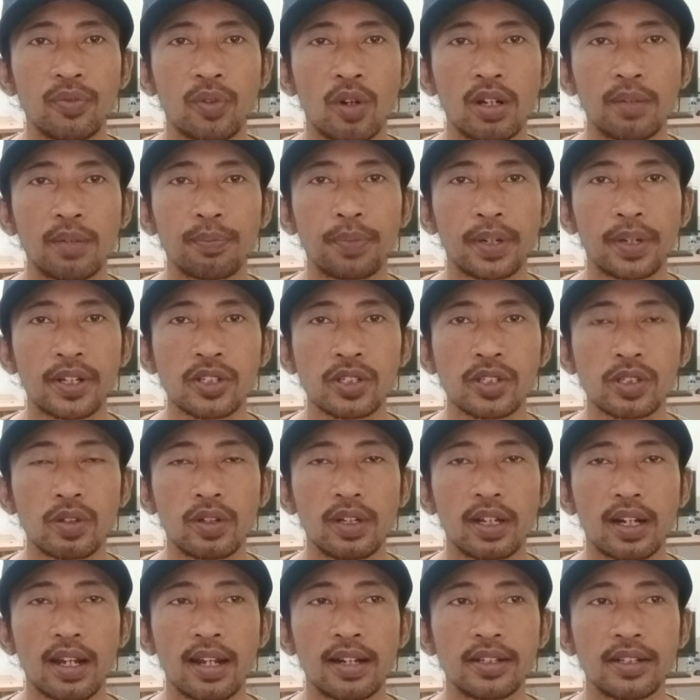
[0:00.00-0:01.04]
Front
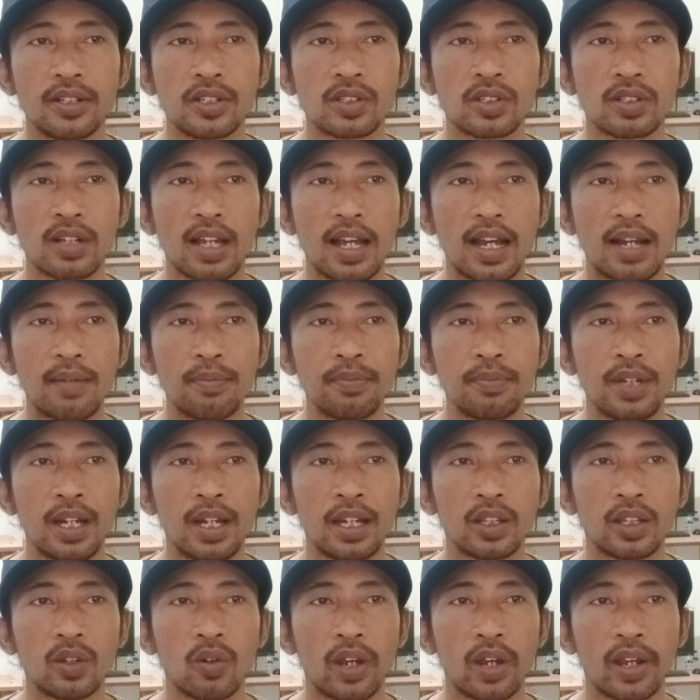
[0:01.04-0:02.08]
Persaudaraan Islam
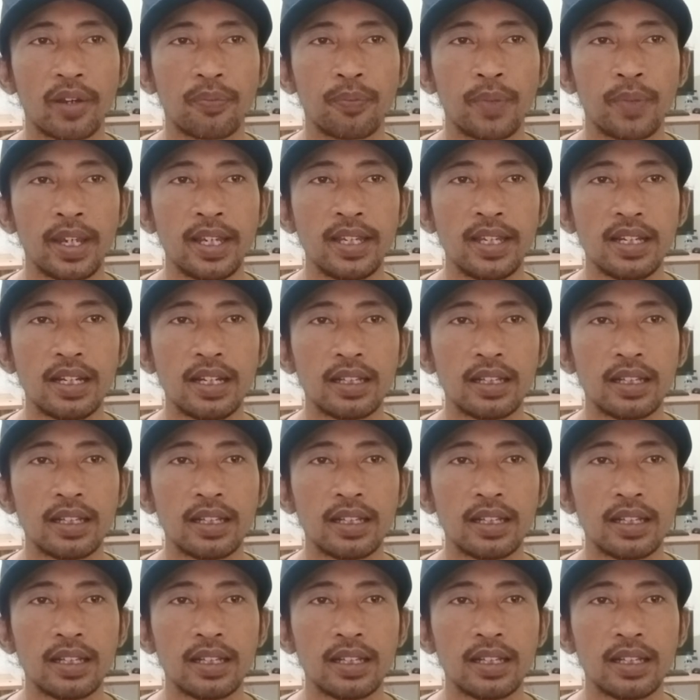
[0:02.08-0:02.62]
atau FPI